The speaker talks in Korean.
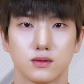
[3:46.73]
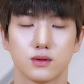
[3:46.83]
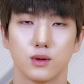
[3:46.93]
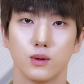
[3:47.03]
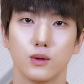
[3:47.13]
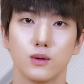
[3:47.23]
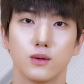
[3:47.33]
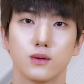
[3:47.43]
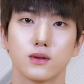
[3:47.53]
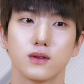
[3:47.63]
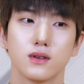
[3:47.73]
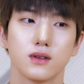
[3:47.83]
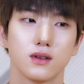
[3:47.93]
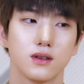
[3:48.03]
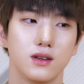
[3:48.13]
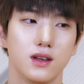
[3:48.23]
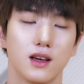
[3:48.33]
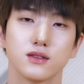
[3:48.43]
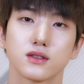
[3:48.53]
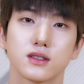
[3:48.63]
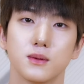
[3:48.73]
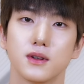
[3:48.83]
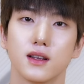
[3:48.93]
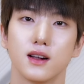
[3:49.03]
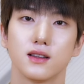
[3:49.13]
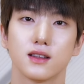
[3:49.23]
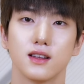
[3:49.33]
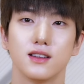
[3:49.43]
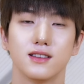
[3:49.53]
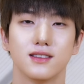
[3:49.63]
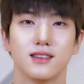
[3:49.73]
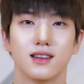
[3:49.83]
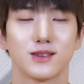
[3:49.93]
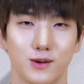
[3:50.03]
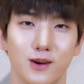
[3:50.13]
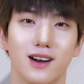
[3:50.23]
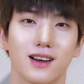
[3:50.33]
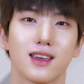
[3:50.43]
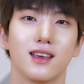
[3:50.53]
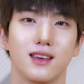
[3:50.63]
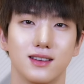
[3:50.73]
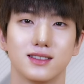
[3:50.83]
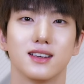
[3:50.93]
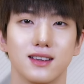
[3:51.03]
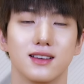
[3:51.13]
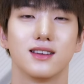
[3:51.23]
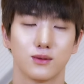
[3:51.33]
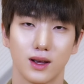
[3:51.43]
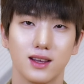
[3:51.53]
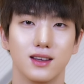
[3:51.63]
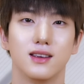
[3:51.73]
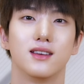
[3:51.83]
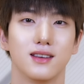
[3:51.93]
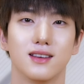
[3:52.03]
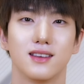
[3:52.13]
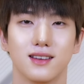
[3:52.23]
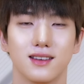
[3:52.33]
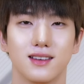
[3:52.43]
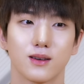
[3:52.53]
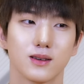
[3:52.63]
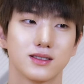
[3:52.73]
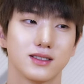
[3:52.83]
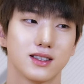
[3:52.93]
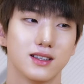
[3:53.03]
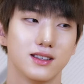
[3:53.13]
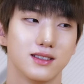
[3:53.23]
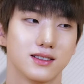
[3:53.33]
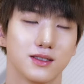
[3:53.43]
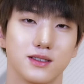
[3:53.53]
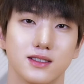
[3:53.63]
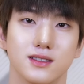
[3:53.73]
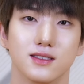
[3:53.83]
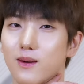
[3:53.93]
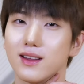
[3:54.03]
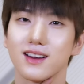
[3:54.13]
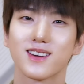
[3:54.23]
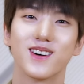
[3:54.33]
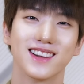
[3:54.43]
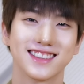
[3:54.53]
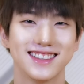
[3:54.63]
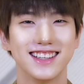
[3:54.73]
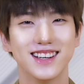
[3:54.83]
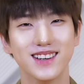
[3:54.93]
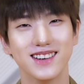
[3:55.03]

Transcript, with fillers: 조용히 해줬으면 할 때는 조용하게 이제 되기 어겼을 때는 저는 화날 것 같은데요